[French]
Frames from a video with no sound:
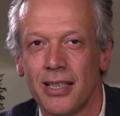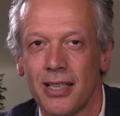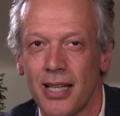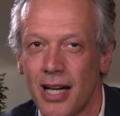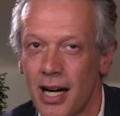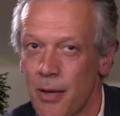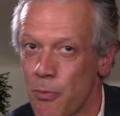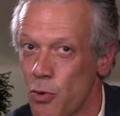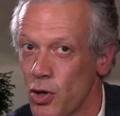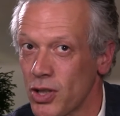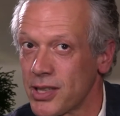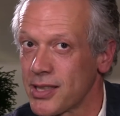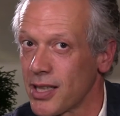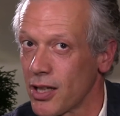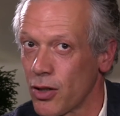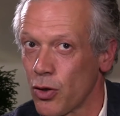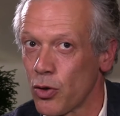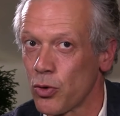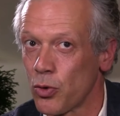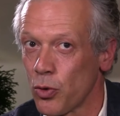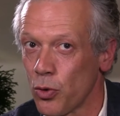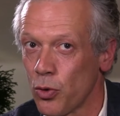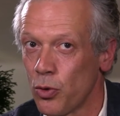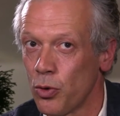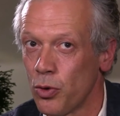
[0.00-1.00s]
à moins de
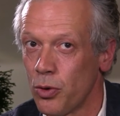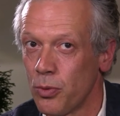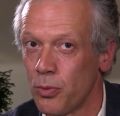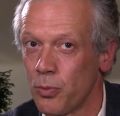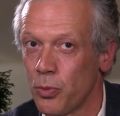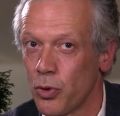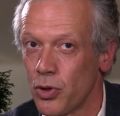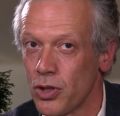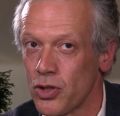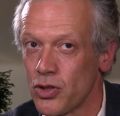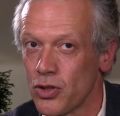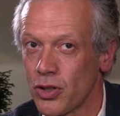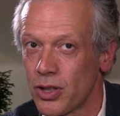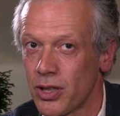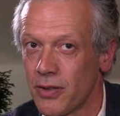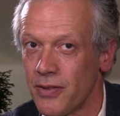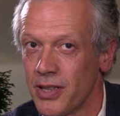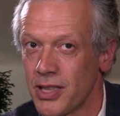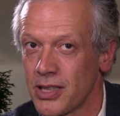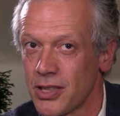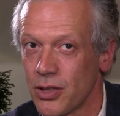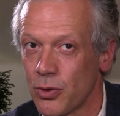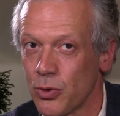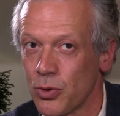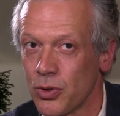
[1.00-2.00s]
50 euros pour les gens qui
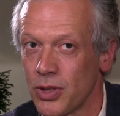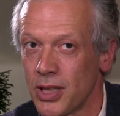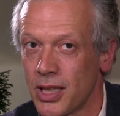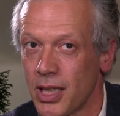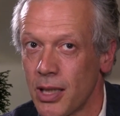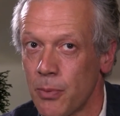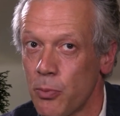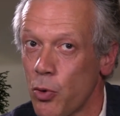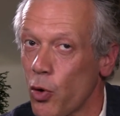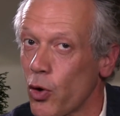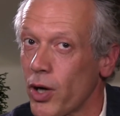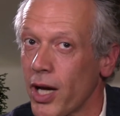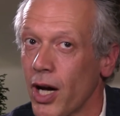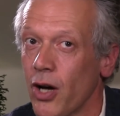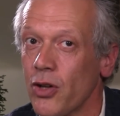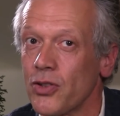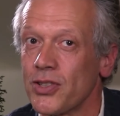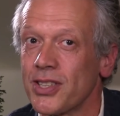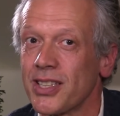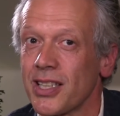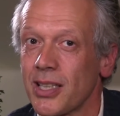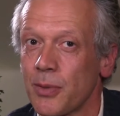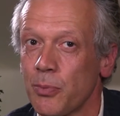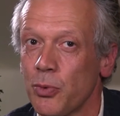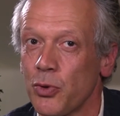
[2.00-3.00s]
viennent sur compte nickel, pour
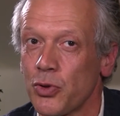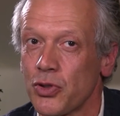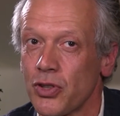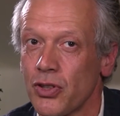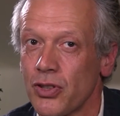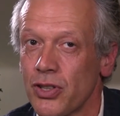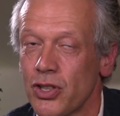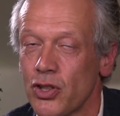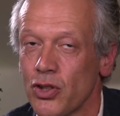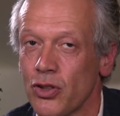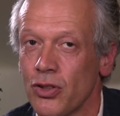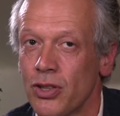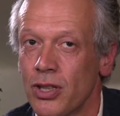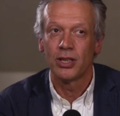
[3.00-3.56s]
45% des gens.